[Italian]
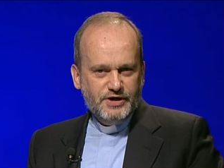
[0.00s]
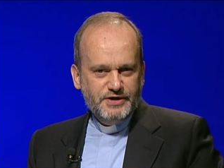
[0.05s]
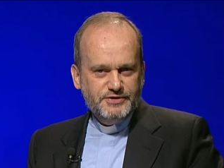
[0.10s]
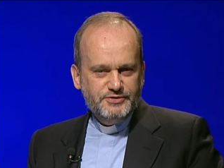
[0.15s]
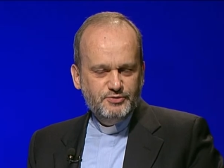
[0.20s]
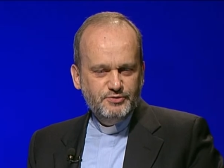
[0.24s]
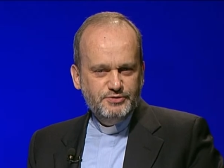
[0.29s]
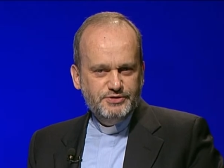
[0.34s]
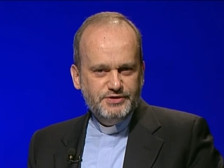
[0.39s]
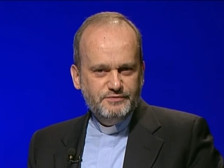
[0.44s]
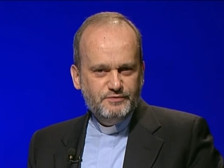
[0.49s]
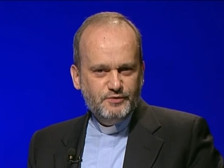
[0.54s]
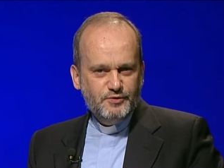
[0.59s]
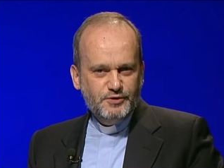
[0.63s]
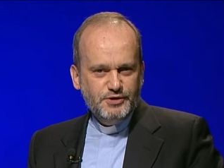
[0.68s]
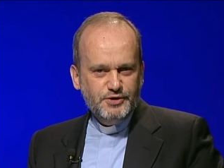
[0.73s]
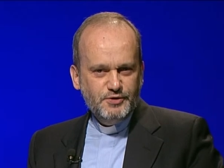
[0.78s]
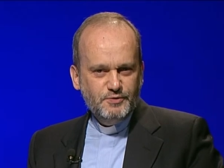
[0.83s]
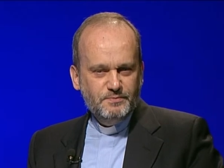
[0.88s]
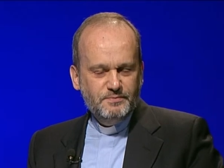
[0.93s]
a tutti
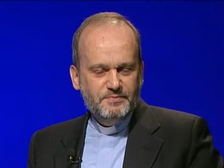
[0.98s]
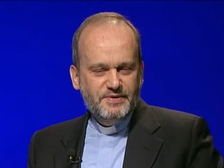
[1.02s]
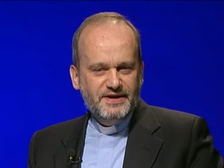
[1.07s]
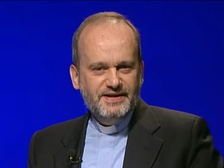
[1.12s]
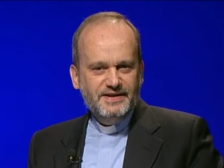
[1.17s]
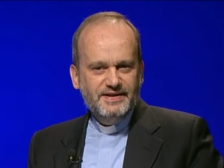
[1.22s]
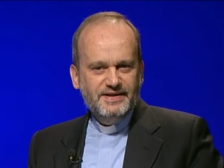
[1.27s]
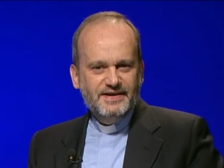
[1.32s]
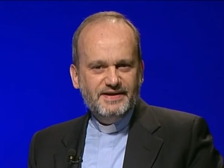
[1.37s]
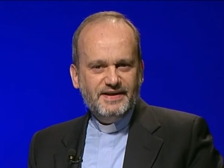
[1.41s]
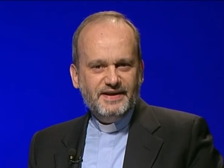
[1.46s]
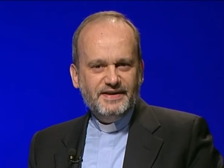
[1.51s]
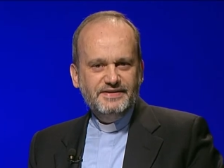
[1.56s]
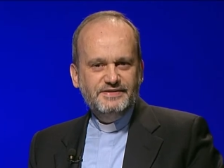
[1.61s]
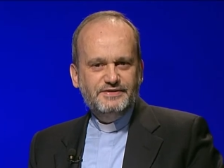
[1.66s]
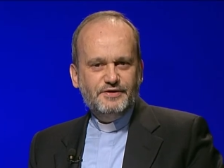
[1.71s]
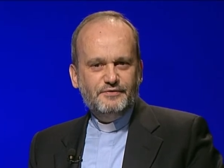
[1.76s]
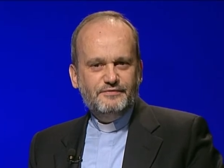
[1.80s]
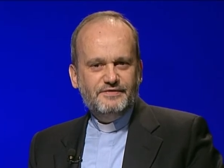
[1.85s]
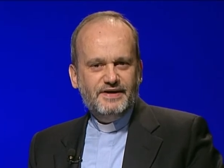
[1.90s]
voi, un ben
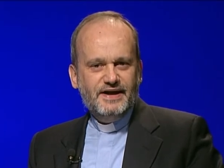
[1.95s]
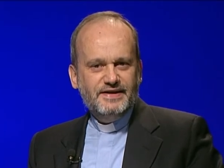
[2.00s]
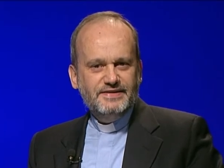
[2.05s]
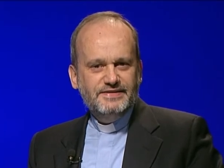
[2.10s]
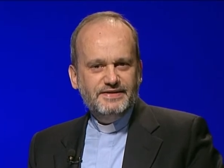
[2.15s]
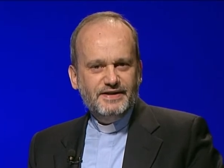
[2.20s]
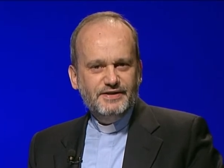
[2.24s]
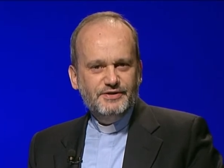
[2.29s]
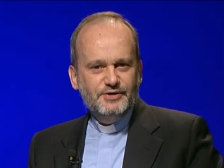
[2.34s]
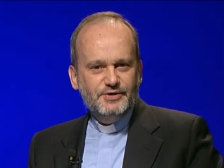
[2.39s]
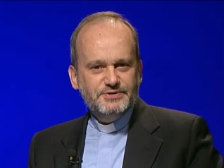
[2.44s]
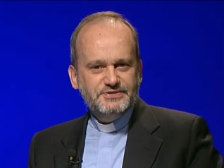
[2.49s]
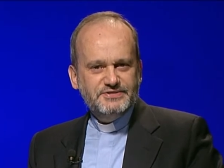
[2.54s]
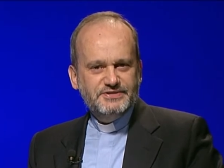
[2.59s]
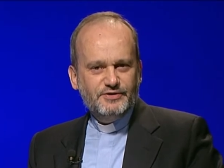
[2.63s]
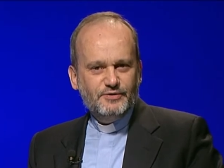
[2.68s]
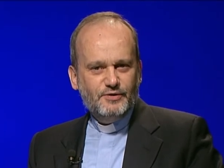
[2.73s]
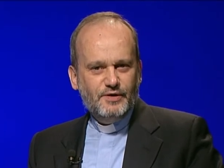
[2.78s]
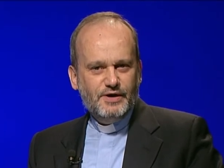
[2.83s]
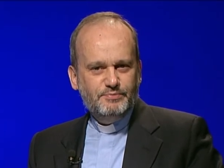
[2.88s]
ritrovati al
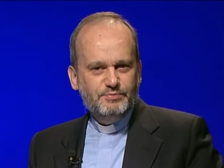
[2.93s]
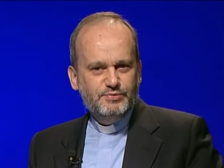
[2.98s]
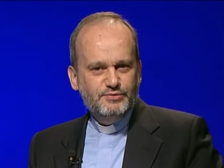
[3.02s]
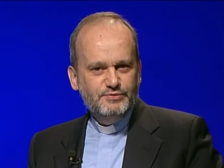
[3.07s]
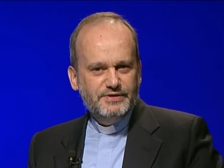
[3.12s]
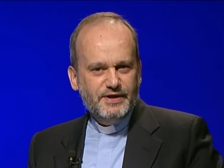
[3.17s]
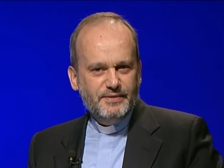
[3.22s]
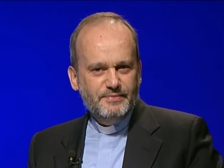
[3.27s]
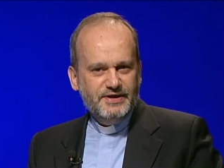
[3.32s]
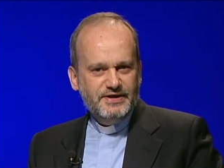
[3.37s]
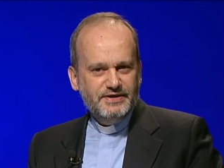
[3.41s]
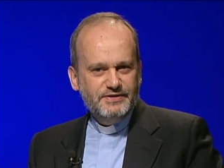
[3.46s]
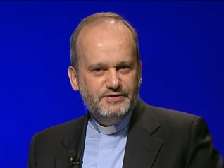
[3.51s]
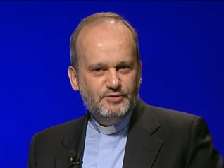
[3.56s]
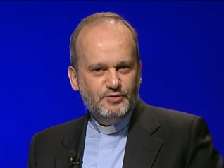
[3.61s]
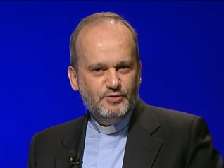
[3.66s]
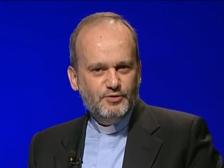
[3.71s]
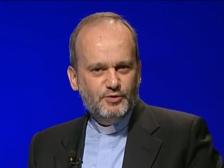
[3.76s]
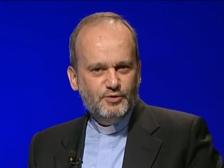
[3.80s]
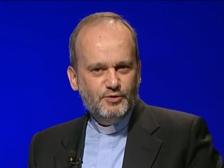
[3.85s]
nostro
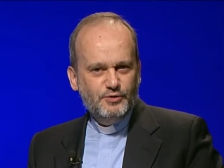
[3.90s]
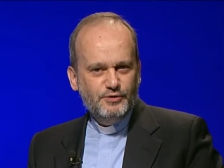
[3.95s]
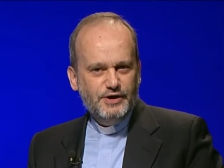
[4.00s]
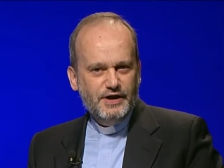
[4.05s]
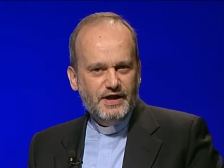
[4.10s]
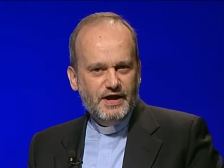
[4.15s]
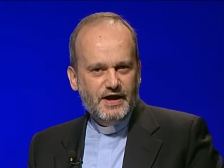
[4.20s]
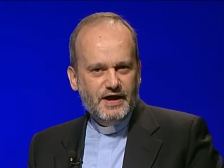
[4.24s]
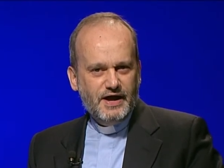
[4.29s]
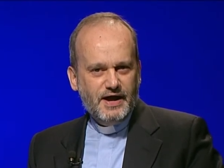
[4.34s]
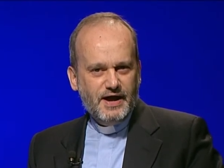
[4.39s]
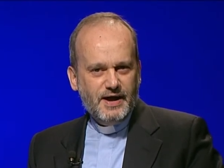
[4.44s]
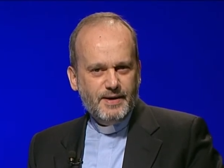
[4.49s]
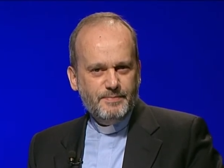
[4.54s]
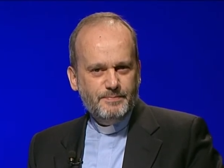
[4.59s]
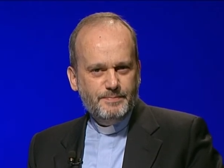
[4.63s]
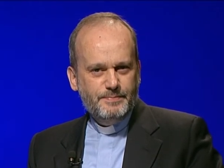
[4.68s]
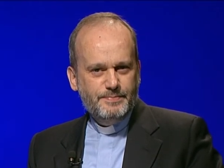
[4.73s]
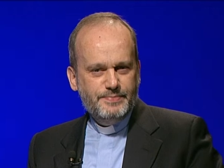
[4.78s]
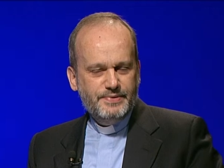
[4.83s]
appuntamento con
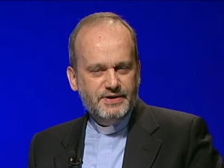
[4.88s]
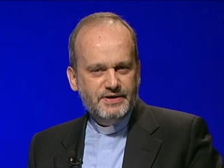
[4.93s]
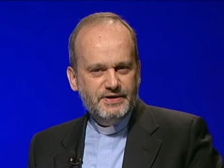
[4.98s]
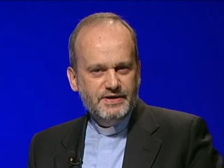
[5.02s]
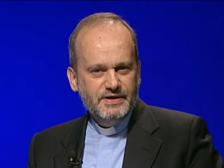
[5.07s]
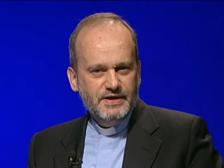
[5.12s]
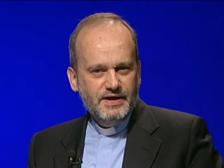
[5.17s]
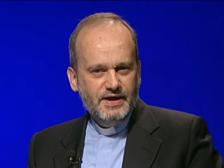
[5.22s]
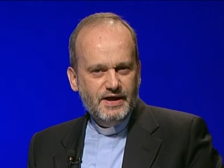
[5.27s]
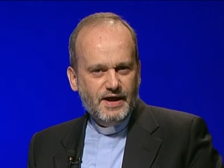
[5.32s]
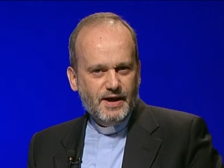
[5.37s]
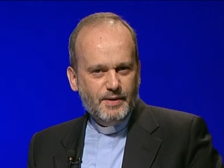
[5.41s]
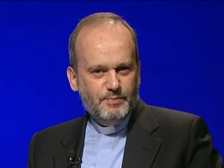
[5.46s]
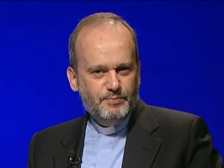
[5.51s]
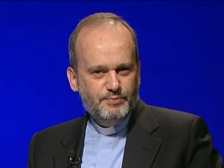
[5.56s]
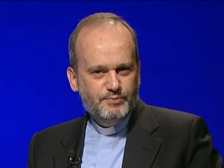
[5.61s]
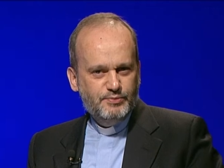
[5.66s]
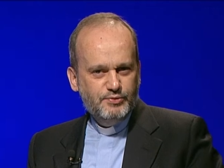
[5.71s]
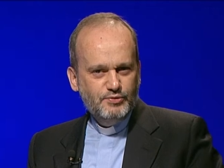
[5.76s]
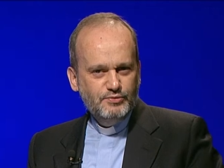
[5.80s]
app,
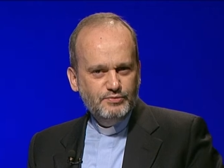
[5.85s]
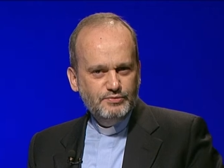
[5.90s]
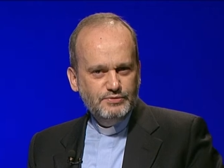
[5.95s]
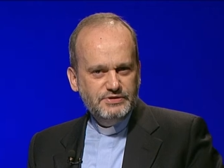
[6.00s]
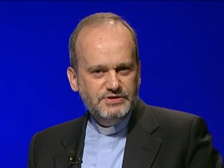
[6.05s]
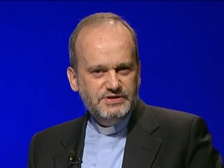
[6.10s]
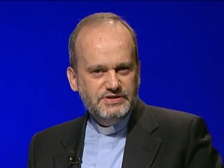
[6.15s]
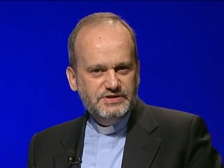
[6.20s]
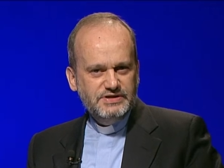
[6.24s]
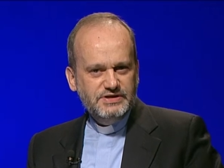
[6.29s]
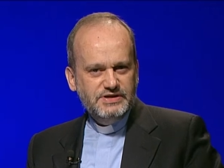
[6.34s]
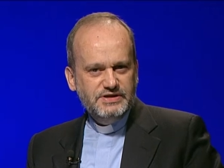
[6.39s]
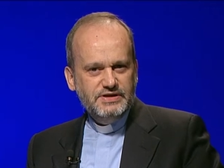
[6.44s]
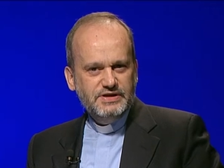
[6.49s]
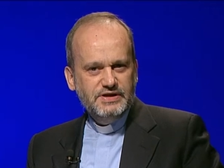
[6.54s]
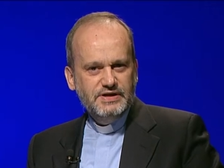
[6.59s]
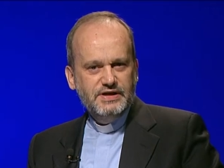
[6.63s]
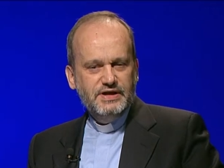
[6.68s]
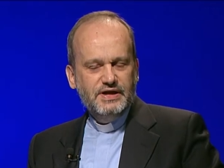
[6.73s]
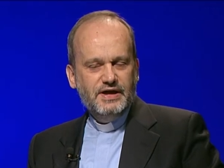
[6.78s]

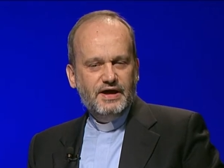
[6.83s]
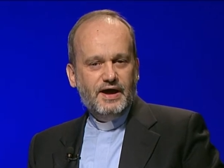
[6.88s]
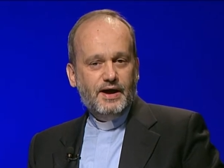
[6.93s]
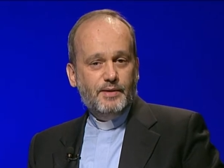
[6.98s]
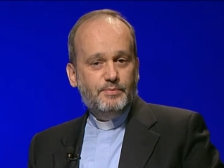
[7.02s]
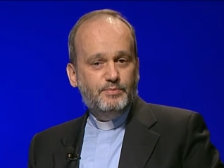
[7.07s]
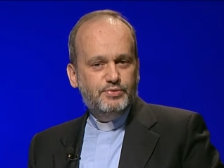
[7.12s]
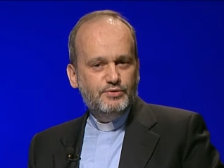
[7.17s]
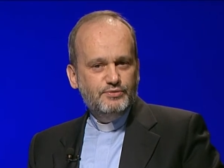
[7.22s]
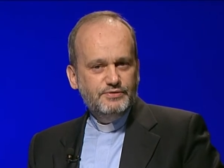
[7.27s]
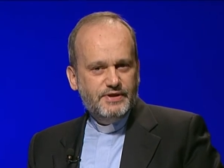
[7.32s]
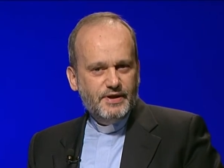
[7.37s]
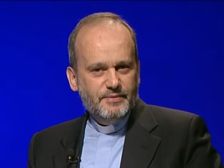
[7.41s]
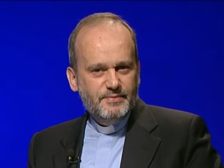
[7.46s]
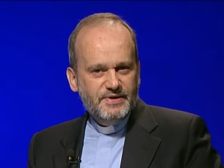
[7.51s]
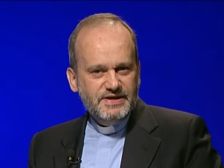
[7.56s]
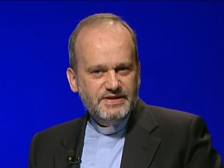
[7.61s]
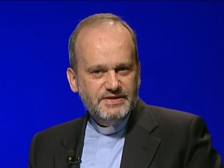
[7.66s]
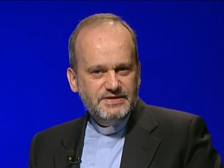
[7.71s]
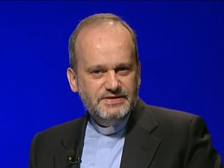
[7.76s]
appunti,
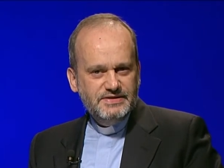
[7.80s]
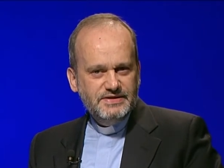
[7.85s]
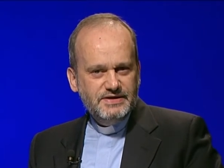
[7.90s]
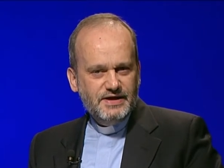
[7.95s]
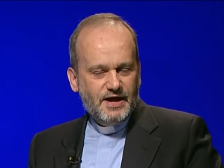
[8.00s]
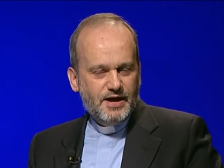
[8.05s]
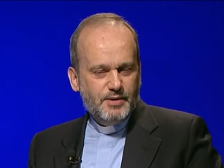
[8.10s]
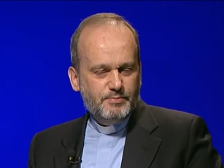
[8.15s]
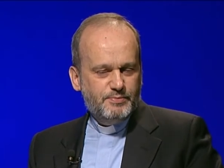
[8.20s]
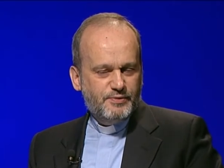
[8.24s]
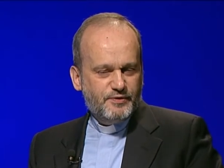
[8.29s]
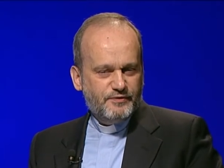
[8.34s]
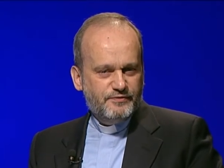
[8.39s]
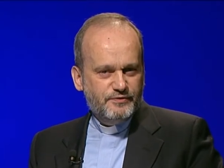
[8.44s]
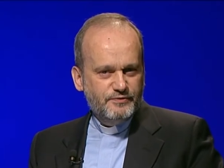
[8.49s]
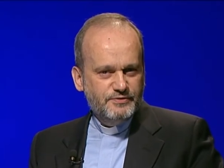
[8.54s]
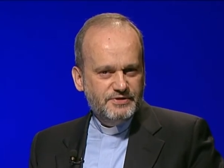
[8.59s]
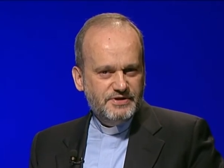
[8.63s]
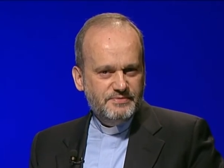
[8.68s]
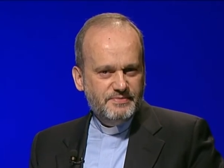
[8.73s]
appuntamenti,
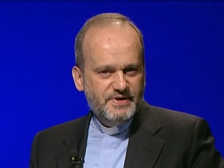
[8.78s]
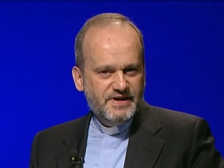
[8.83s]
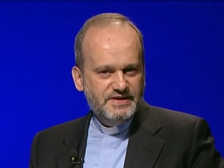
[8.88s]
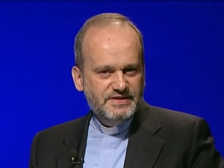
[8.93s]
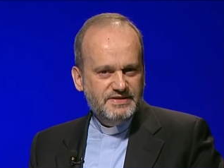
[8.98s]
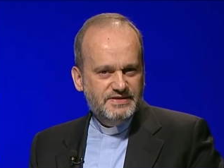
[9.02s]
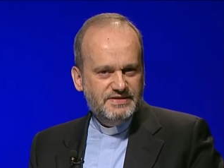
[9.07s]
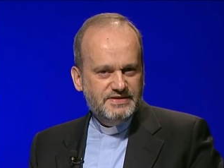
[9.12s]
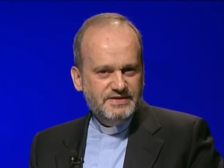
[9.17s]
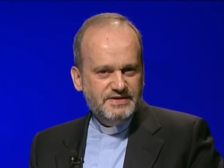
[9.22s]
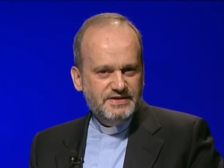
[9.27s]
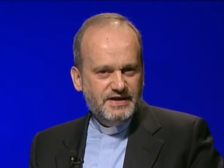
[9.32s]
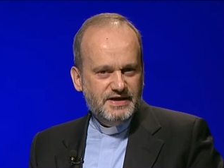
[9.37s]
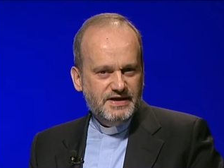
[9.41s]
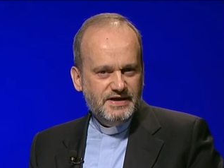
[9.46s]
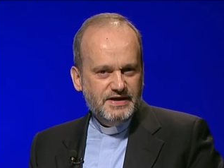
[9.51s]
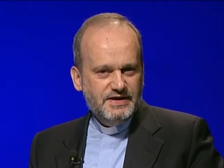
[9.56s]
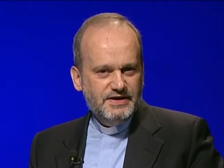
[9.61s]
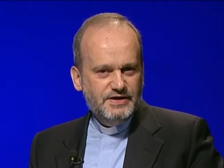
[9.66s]
approfondimenti e